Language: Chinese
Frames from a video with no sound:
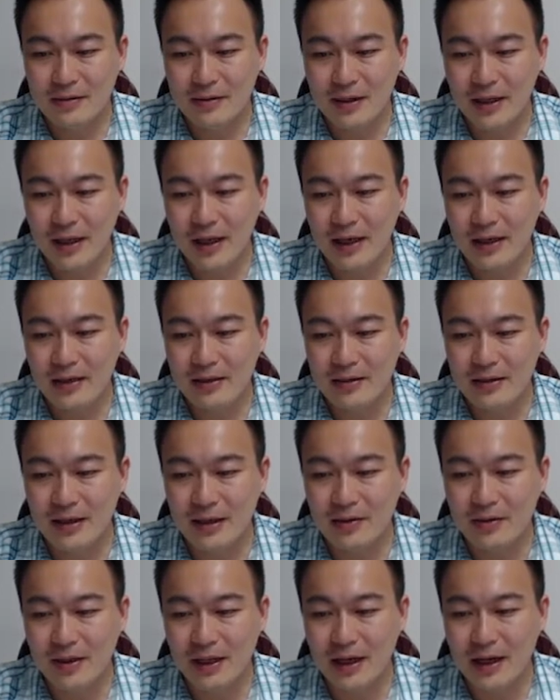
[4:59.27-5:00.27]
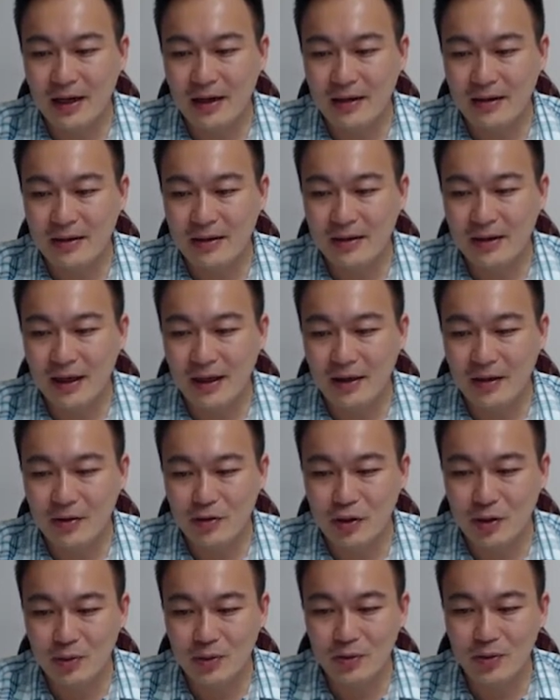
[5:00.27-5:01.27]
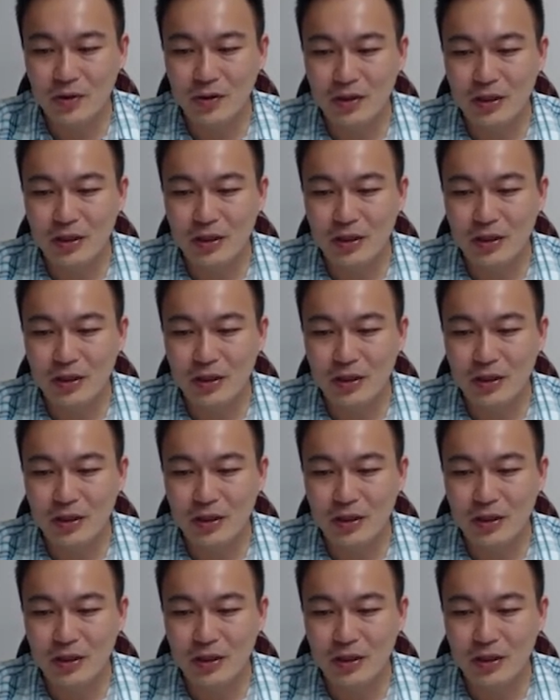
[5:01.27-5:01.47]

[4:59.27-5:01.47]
a delta 跟 l 全部都